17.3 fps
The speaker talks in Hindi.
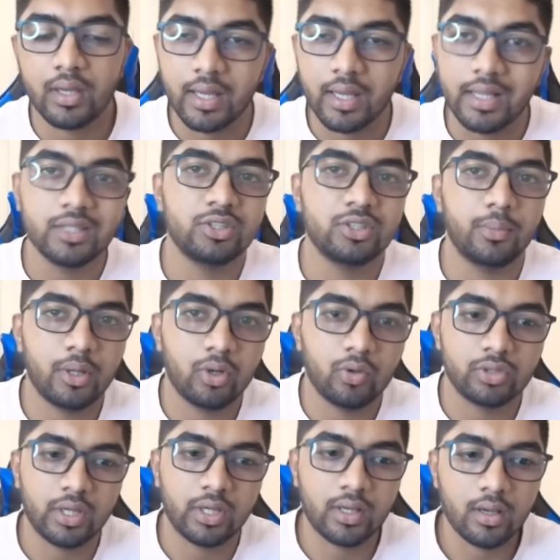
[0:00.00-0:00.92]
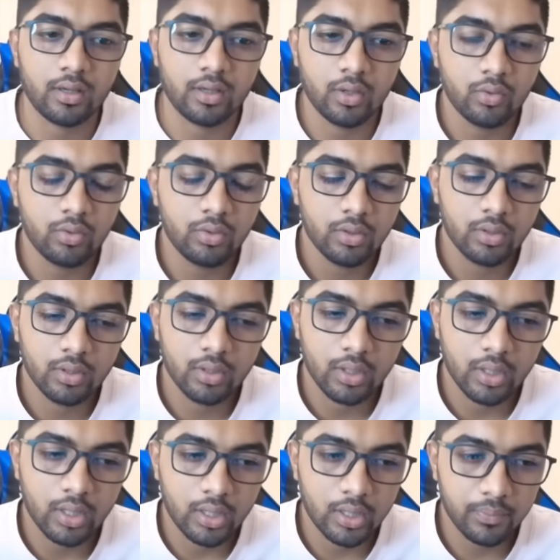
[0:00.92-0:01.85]
एलिजिबल हो जाएगा
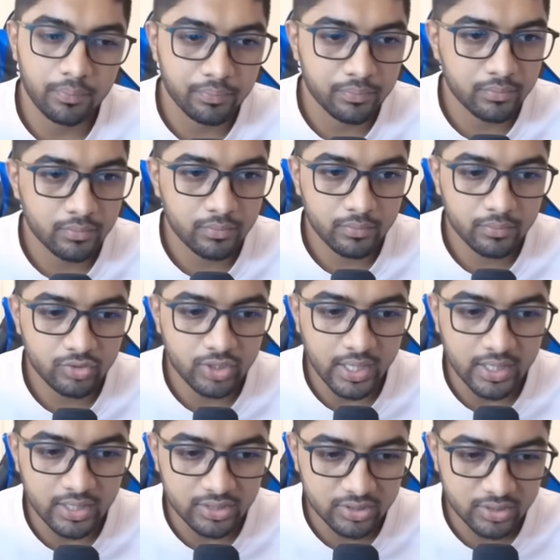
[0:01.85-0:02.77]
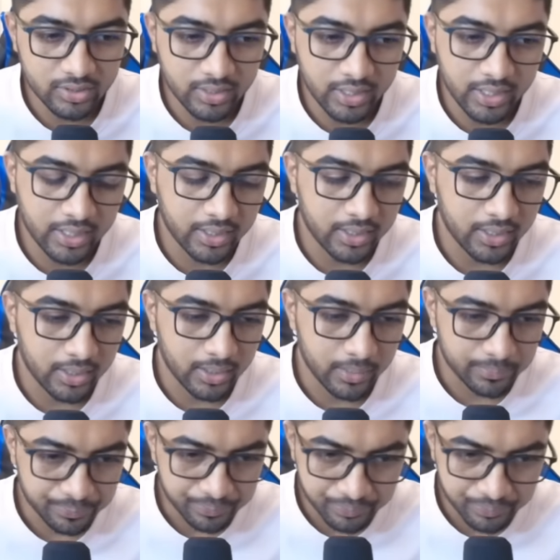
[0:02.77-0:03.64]
अकाउंट चैलेंज लेने के लिए